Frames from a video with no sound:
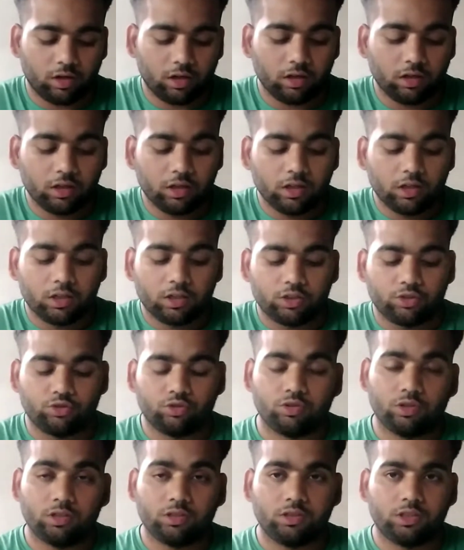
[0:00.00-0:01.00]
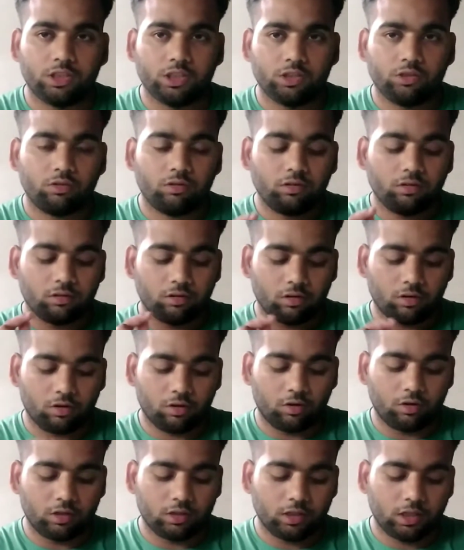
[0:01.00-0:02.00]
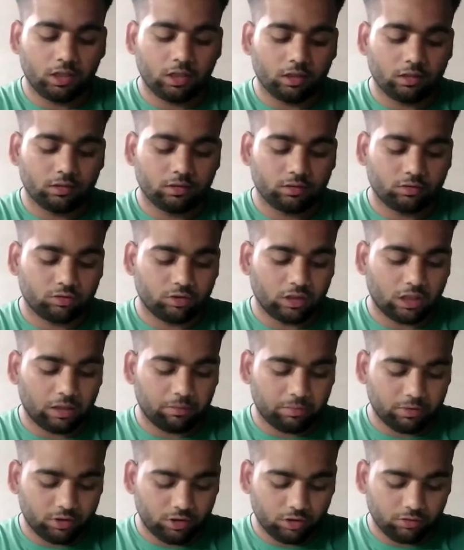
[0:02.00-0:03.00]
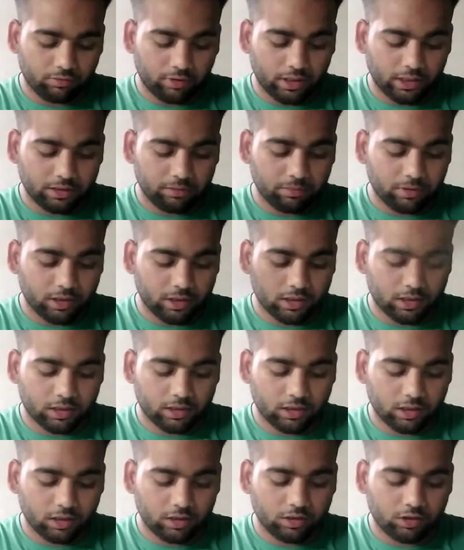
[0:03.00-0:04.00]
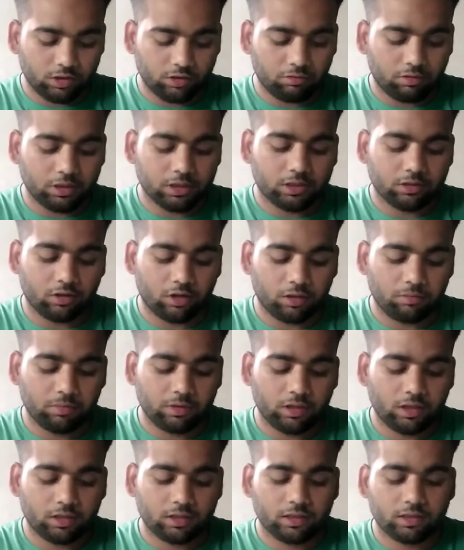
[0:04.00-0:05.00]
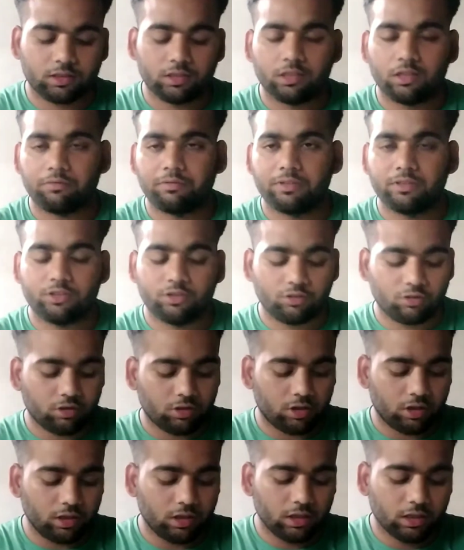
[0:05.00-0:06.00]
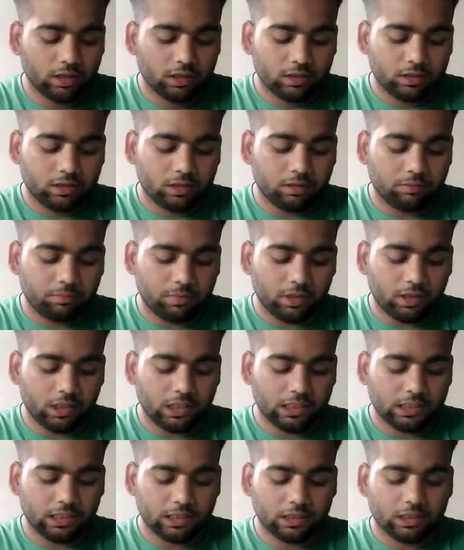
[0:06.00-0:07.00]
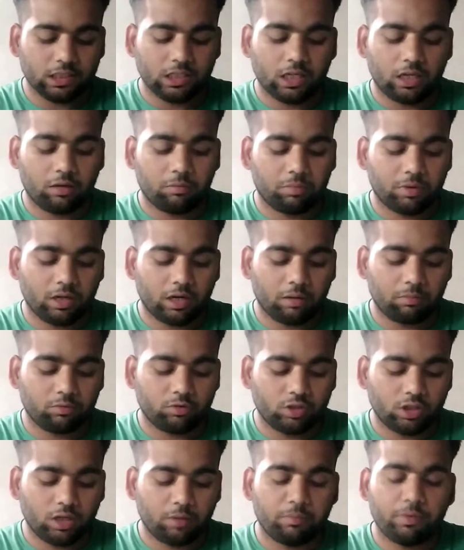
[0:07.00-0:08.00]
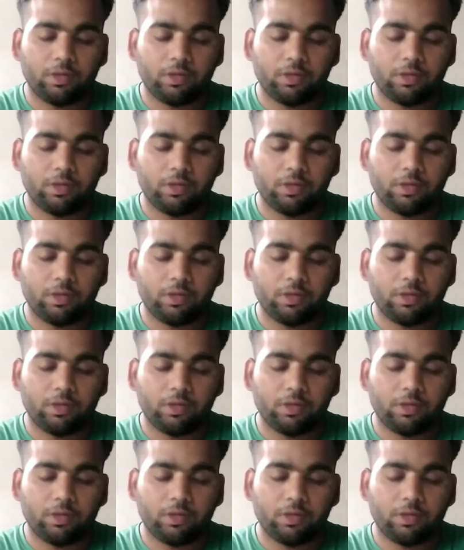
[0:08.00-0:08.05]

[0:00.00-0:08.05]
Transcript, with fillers: होगा जो है जियो कॉल ठीक है तो यहाँ पर जियो वॉइस भी डाल सकते हैं जियो वॉइस कॉल भी डाल सकते हैं या फिर जियो कॉल सिंपली डाल सकते हैं यहाँ पर आपको ये